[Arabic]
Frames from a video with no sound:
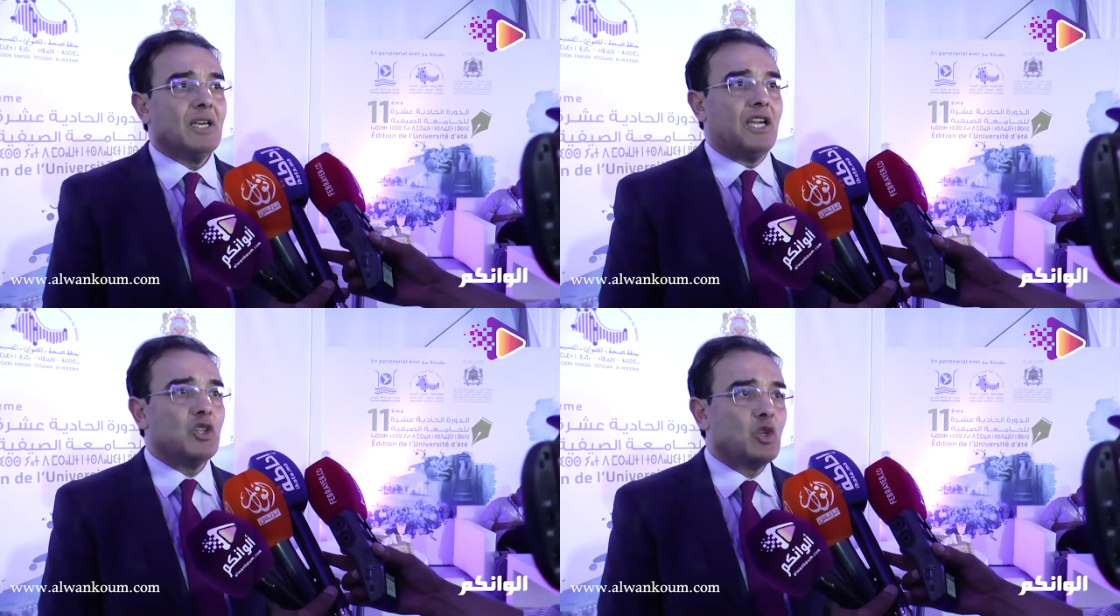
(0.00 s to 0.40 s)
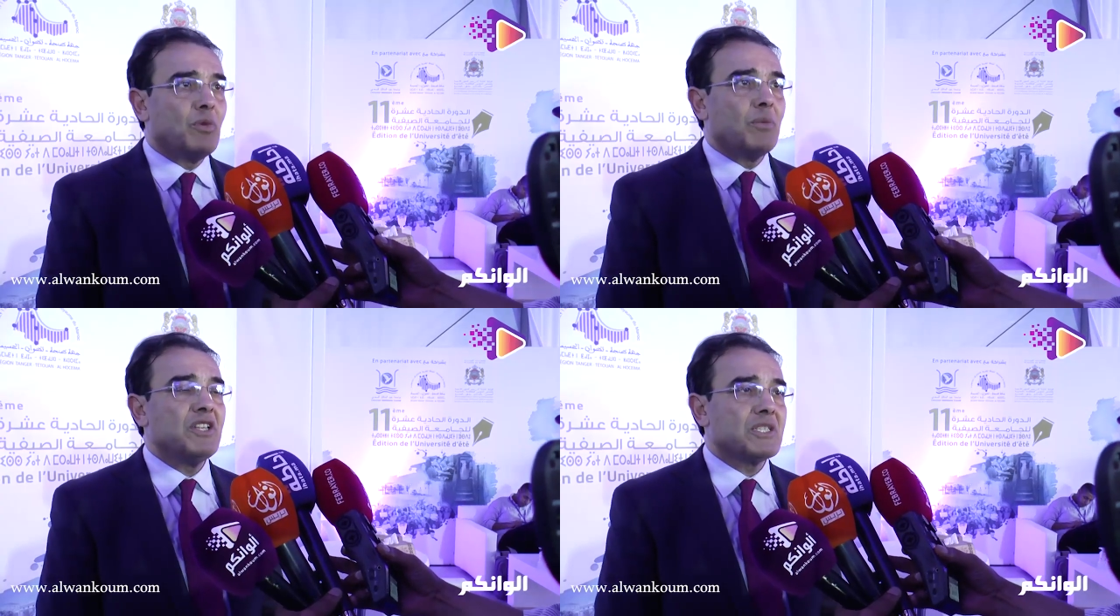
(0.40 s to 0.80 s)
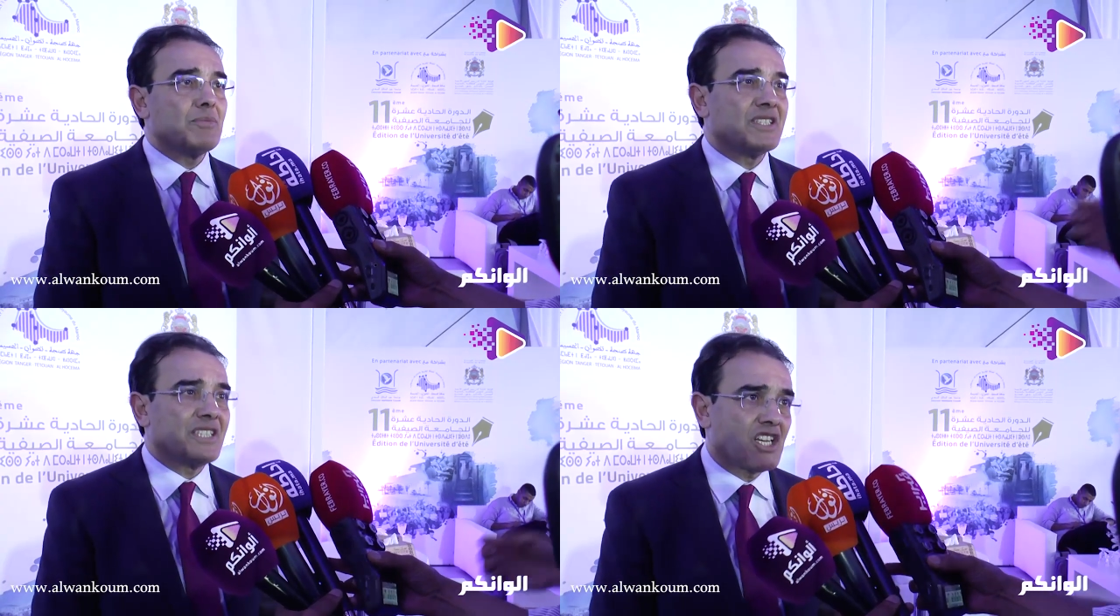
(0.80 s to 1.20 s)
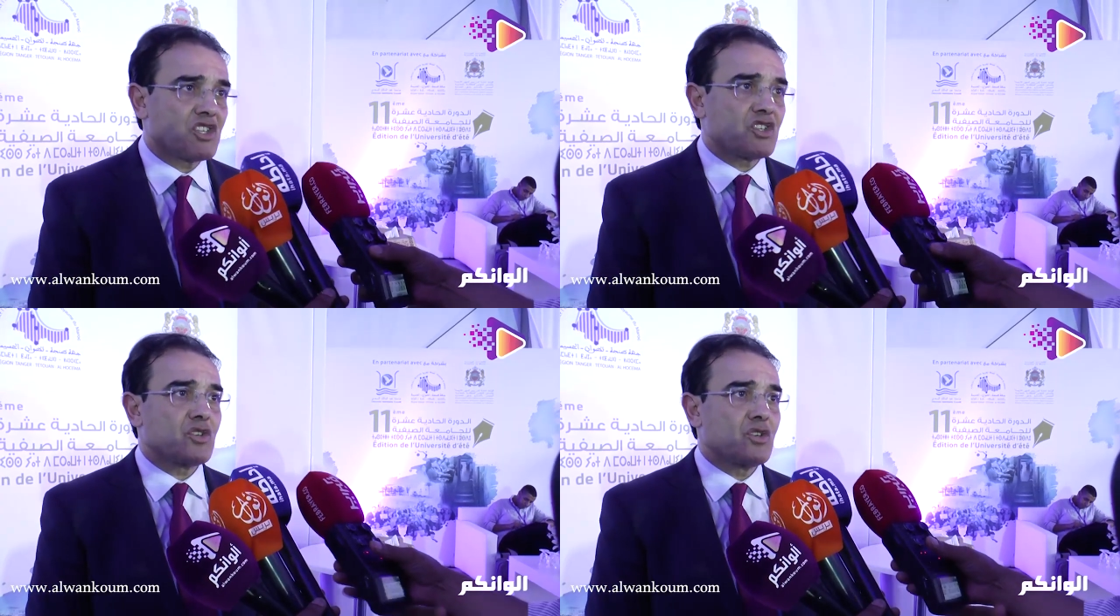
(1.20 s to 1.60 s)
عندهم ما بين
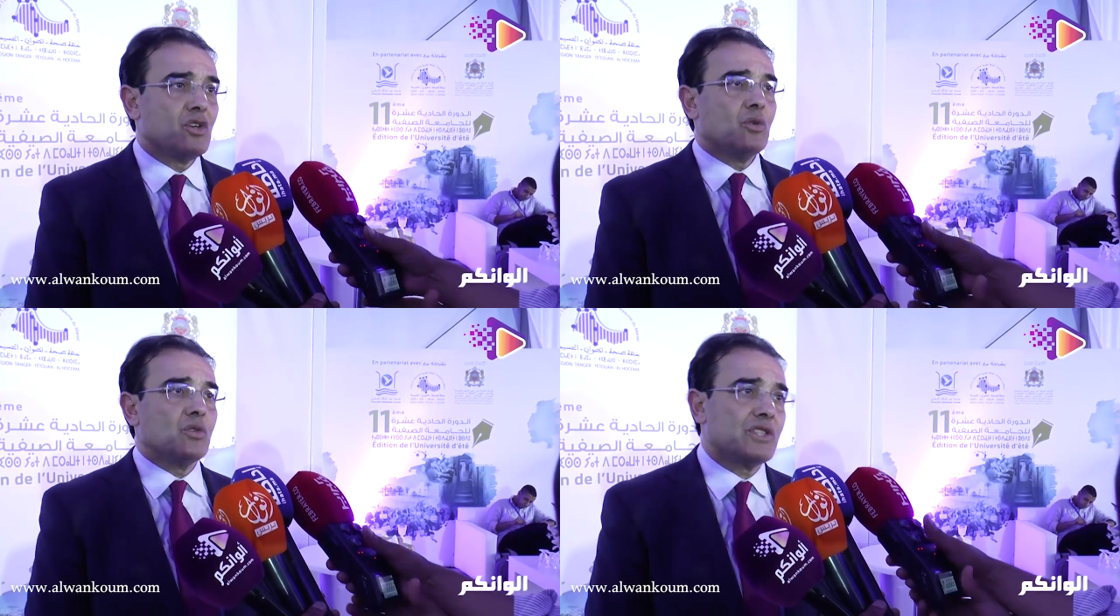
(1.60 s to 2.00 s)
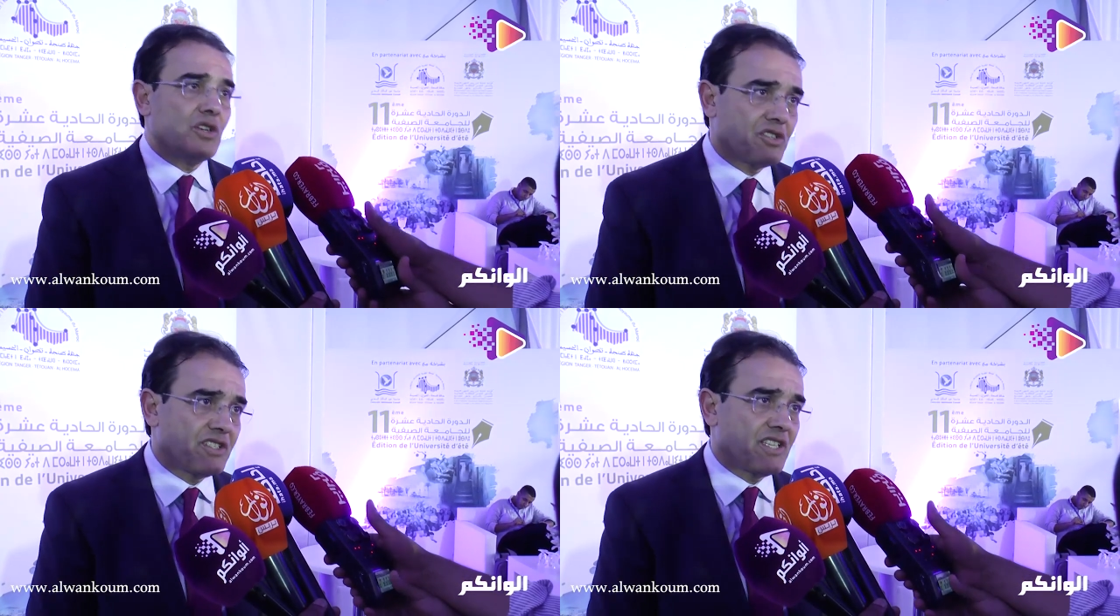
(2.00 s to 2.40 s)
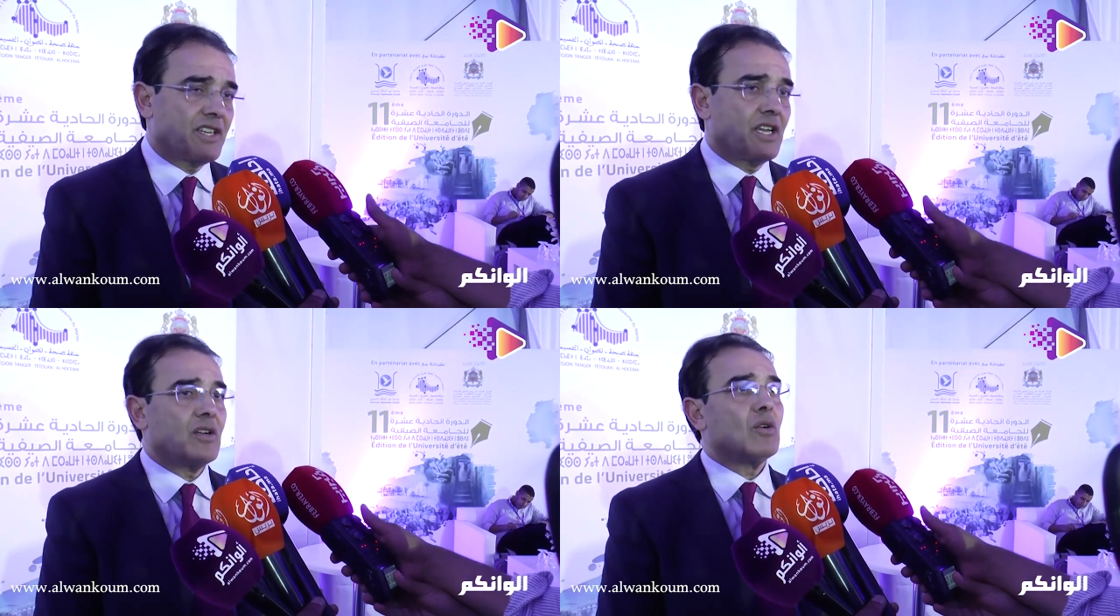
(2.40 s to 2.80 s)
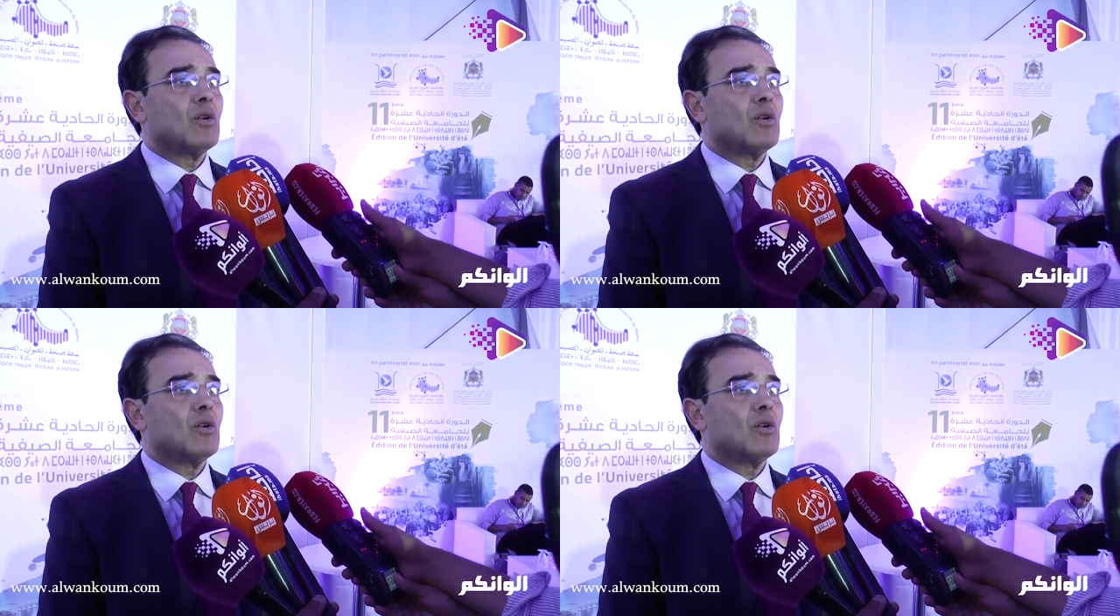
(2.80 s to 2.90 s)
18 و26 سنه